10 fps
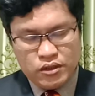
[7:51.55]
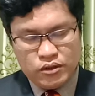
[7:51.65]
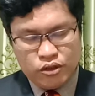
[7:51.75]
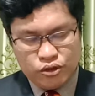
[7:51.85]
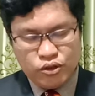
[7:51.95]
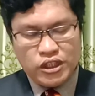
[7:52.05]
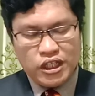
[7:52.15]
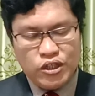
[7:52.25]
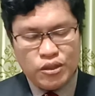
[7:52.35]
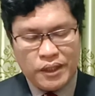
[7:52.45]
Tatoy
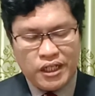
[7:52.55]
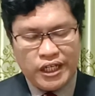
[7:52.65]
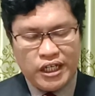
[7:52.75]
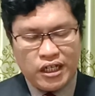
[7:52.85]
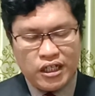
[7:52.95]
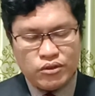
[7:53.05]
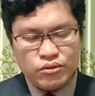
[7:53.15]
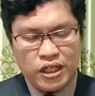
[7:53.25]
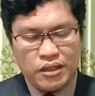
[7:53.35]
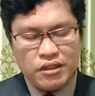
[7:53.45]
tagalupa na hinargay
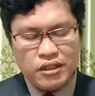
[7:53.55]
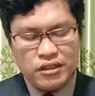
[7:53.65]
Tuhan.